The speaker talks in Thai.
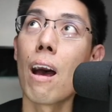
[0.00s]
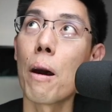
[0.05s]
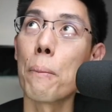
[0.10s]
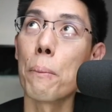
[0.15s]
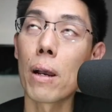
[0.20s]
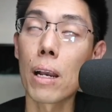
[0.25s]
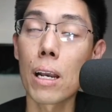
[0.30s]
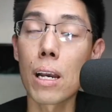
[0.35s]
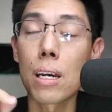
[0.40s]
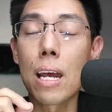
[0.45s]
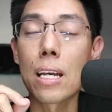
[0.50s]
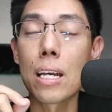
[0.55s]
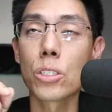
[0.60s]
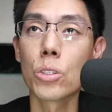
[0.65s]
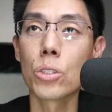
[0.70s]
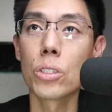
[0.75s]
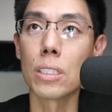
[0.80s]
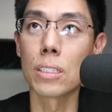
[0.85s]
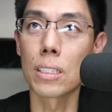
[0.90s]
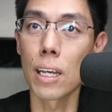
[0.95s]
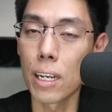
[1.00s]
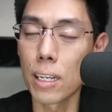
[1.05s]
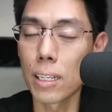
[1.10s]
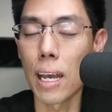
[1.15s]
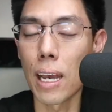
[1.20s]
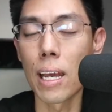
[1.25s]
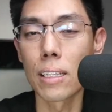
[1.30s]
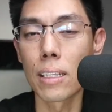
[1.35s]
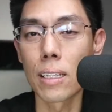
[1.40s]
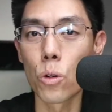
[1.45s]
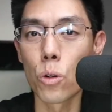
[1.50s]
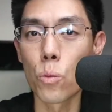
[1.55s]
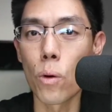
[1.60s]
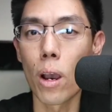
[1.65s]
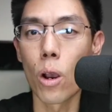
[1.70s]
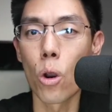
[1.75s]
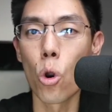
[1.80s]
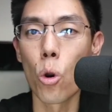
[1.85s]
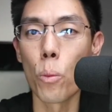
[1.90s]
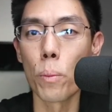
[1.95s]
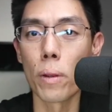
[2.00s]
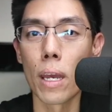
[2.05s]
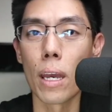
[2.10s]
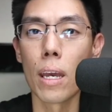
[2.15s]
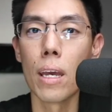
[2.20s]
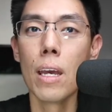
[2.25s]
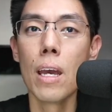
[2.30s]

มกราจนถึงธันวาคมเนี่ย